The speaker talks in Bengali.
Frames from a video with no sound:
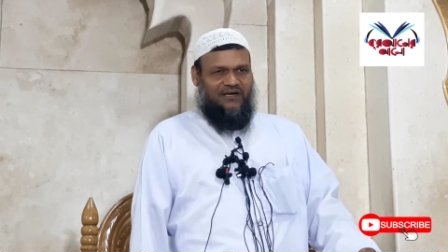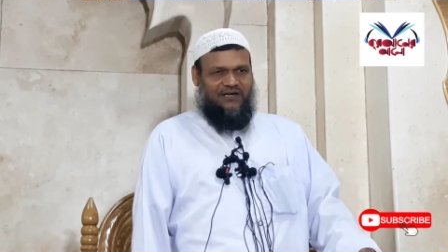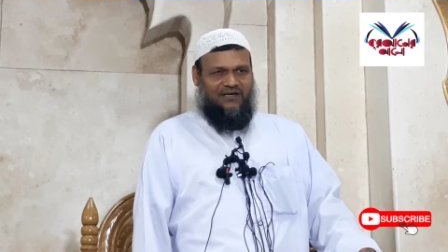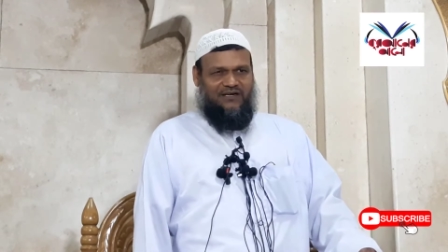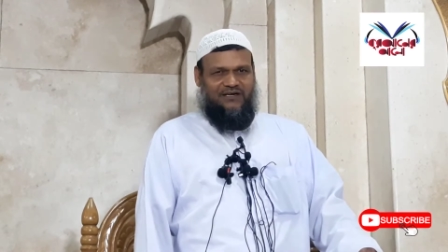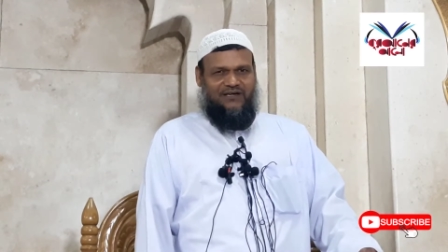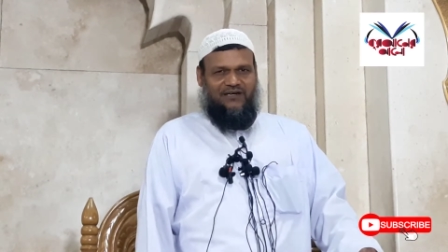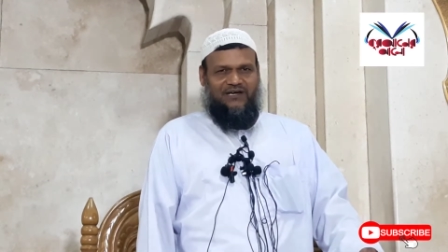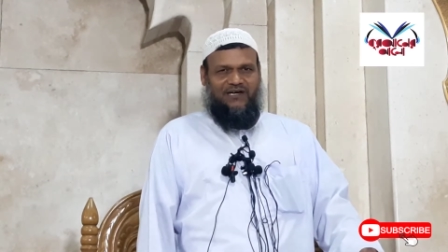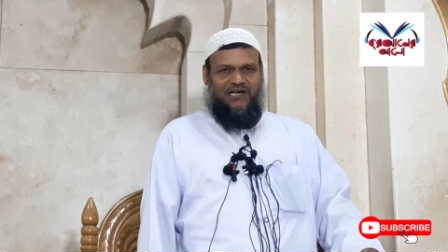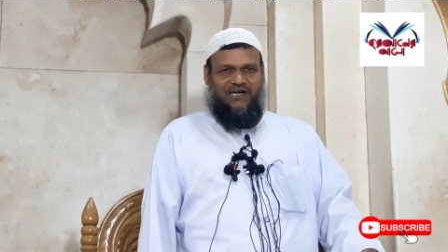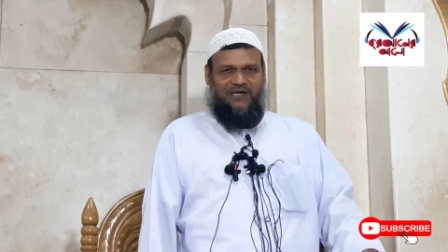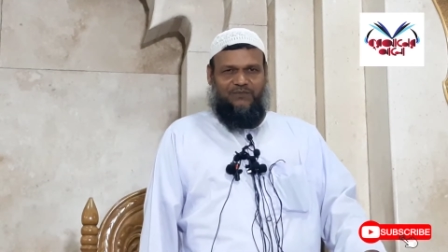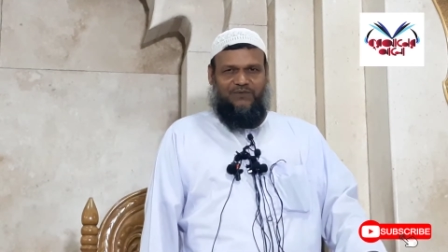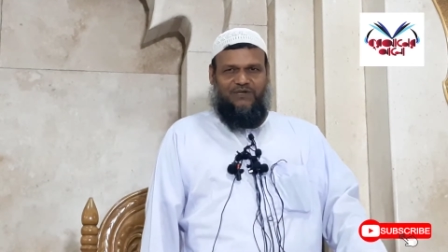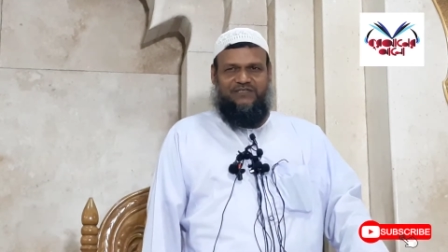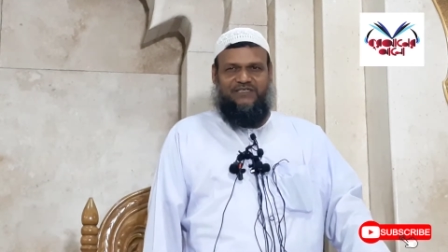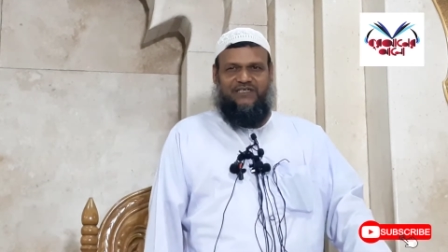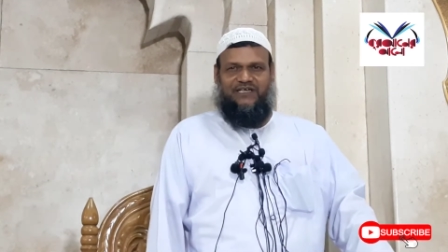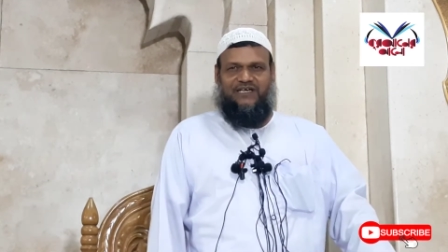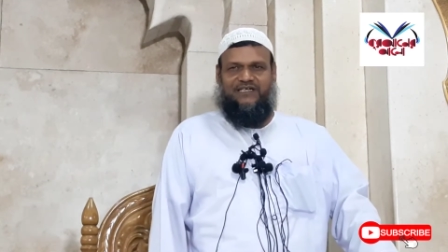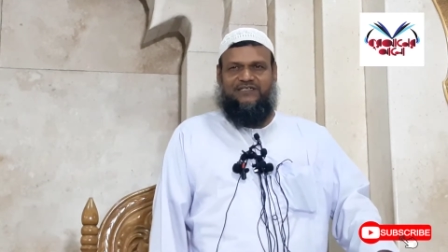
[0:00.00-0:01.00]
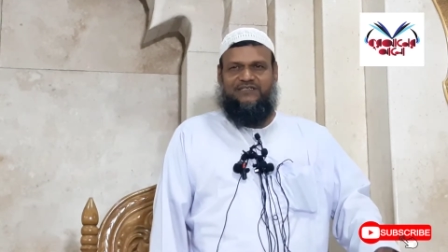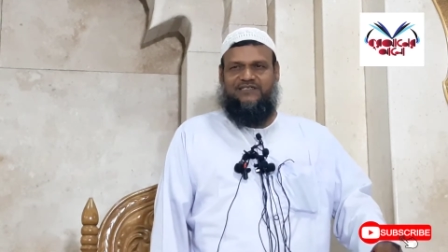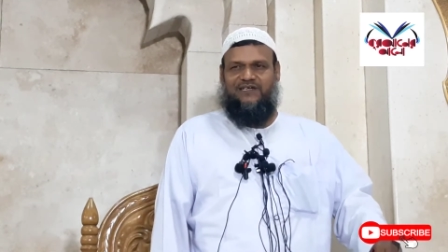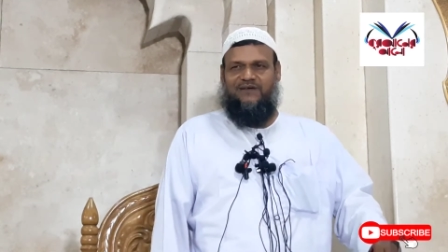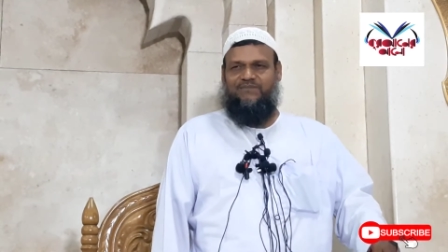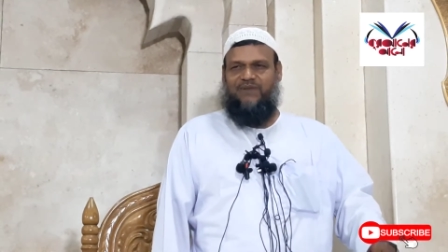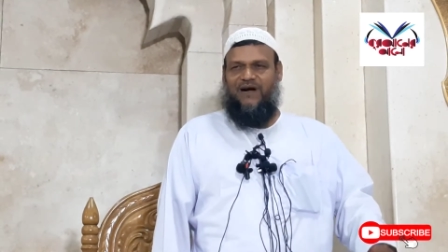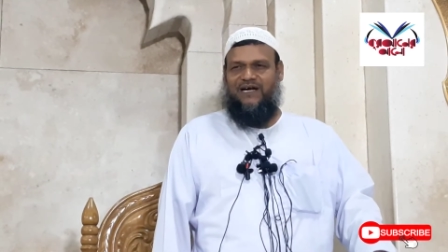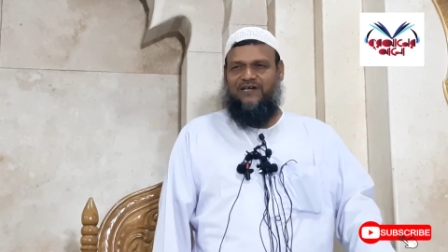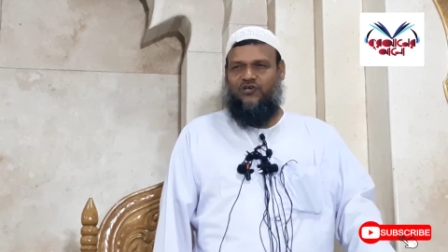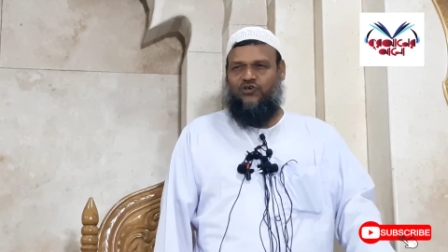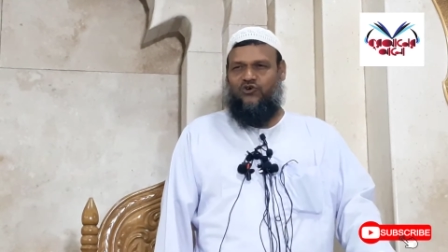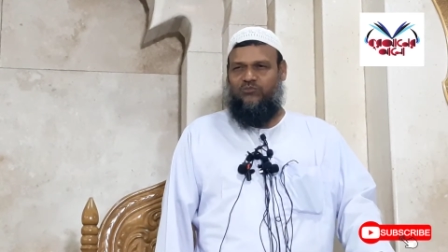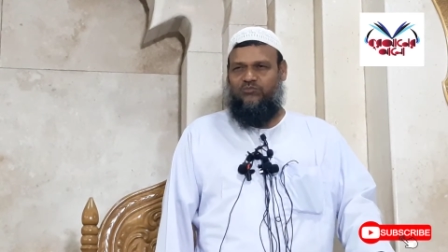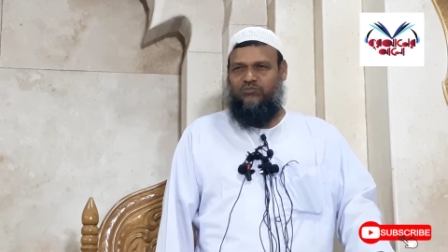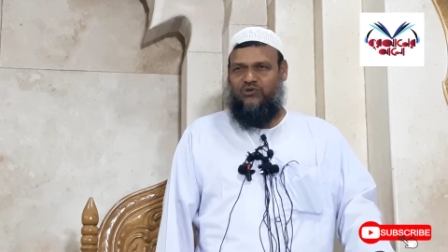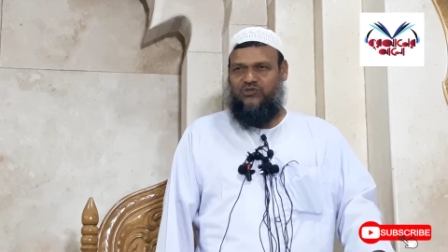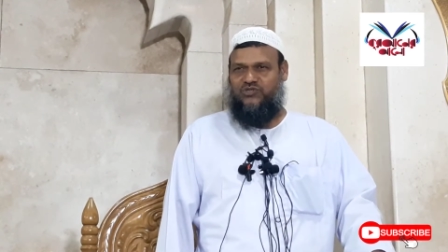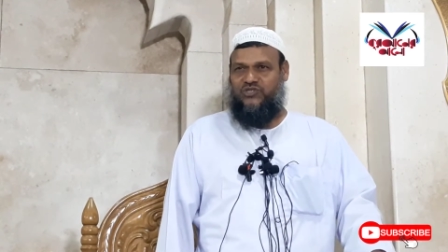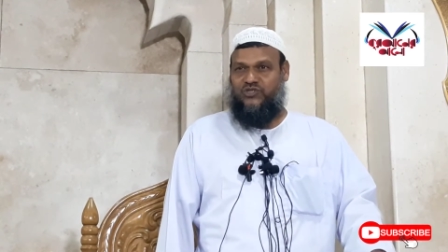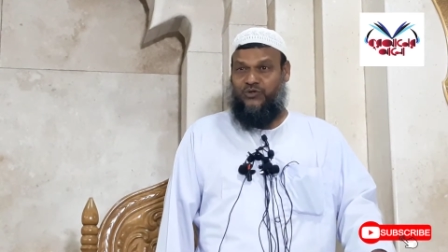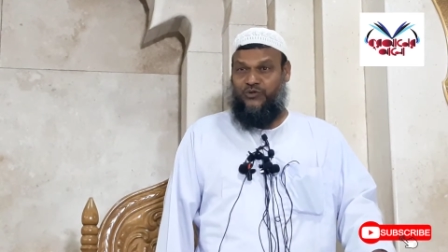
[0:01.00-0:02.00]
আর আমাদের একটা বাক্যব্য
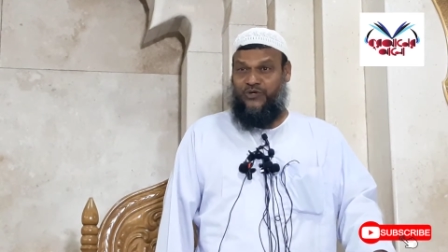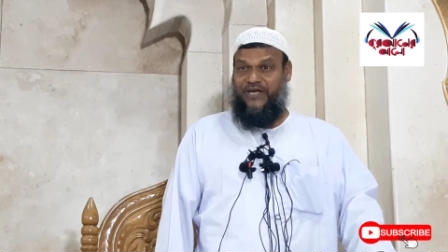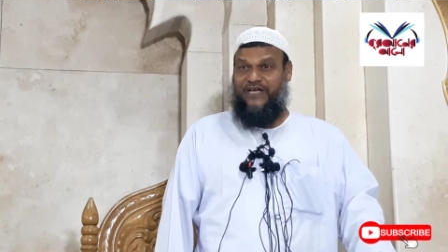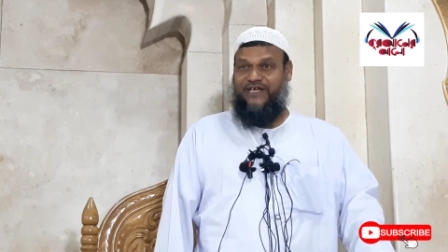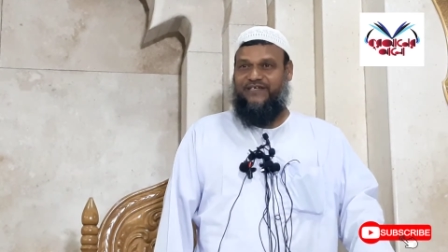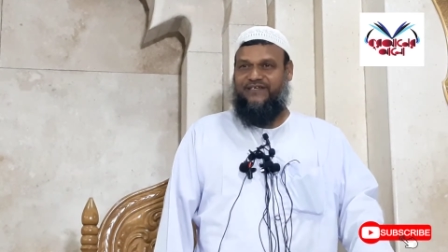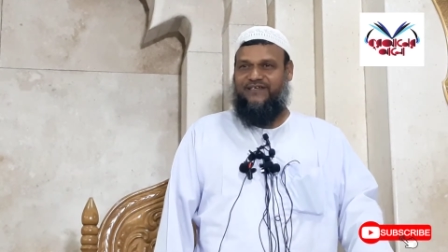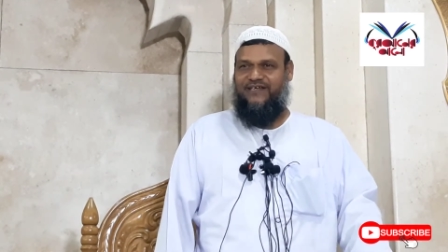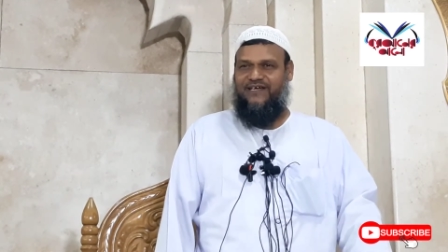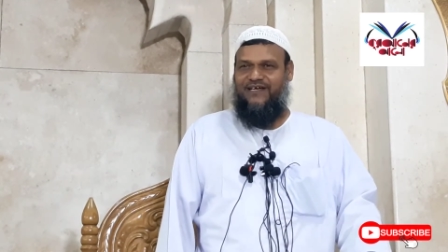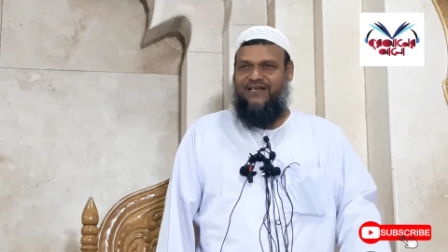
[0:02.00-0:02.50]
শুনেই